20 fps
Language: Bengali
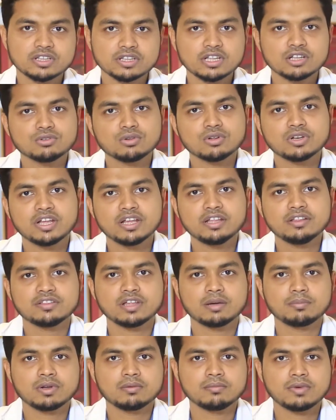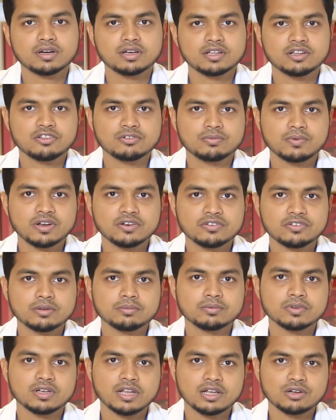সিদ্ধান্ত নেই জাপান বাংলাদেশ
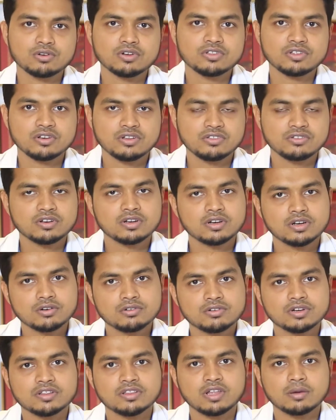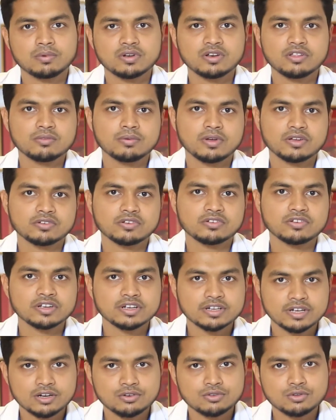ফ্রেন্ডশিপ ল্যাঙ্গুয়েজ ইনস্টিটিউটে জাপানিজ ভাষা
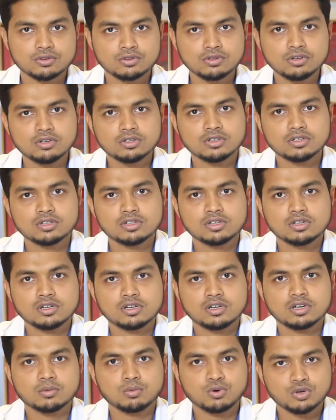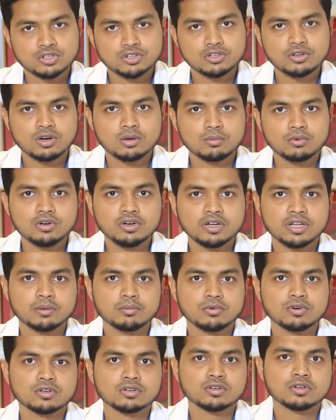শিক্ষার জন্য ভর্তি হব
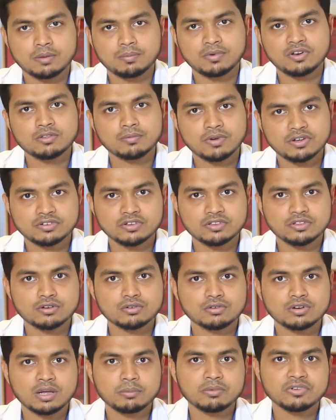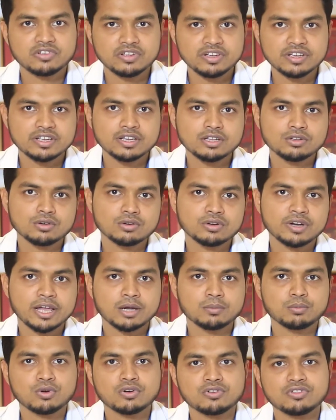এবং জাপানিজ ভাষা যখন আমি শিখি তখন
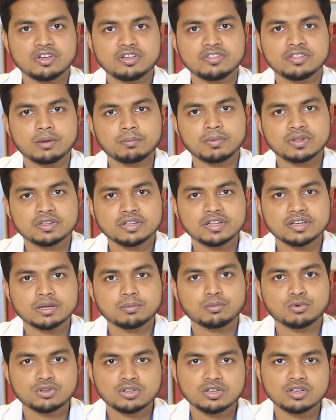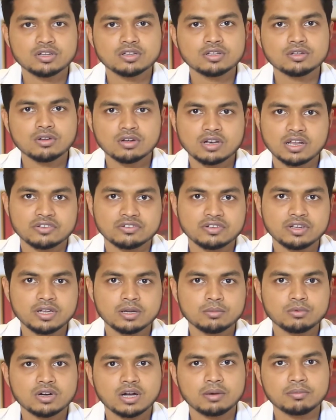এক পর্যায়ে জাপান থেকে প্রতিনিধি দল আসে
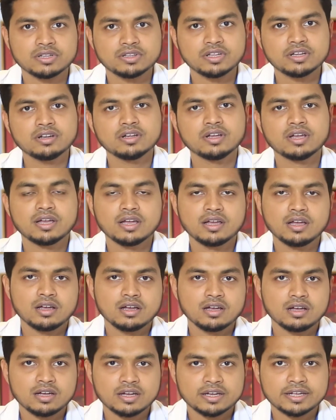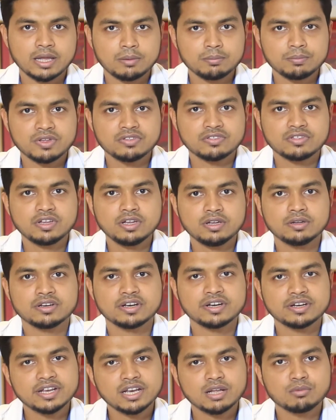এবং আমাদের ক্যাম্পাসে
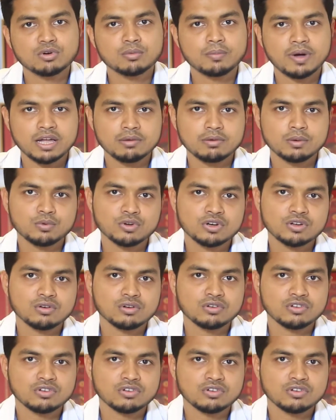রিটেন এবং ভাইবা পরীক্ষা